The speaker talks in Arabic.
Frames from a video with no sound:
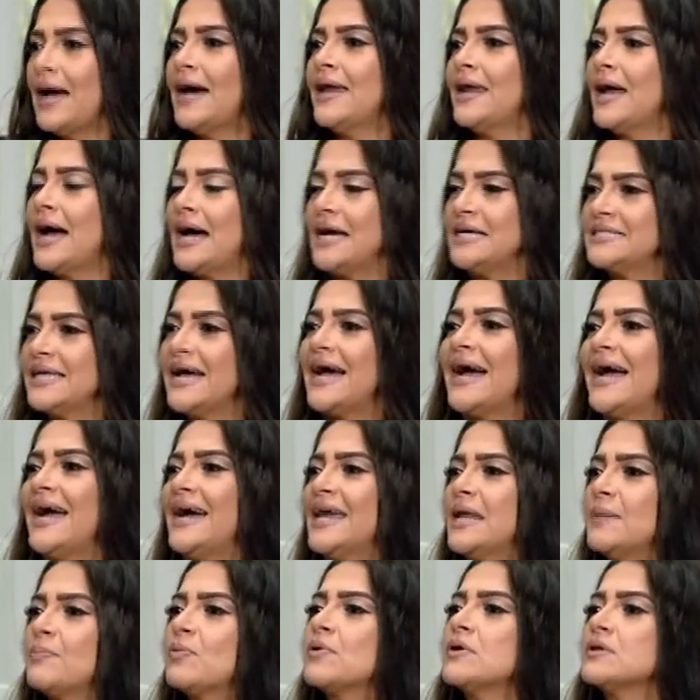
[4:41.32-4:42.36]
انا عايزه
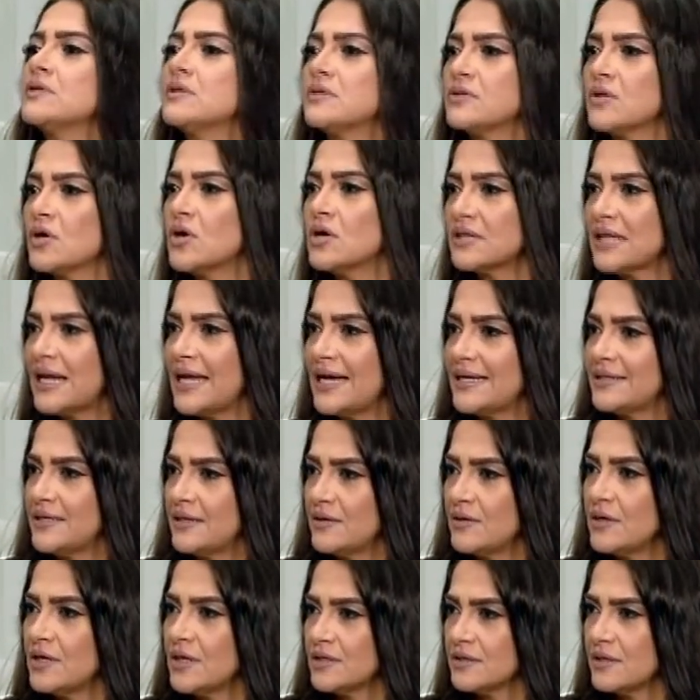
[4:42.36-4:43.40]
احارب تجاره
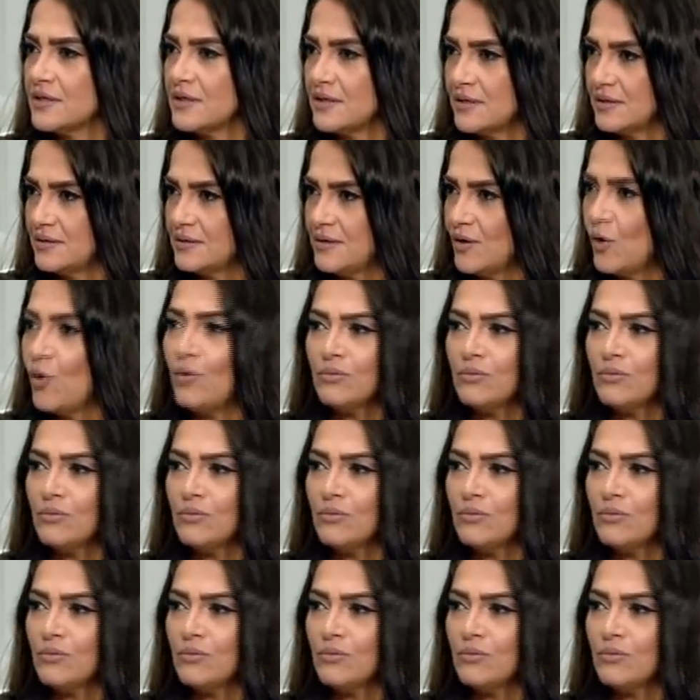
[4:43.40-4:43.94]
الاعداء اعضاء آه.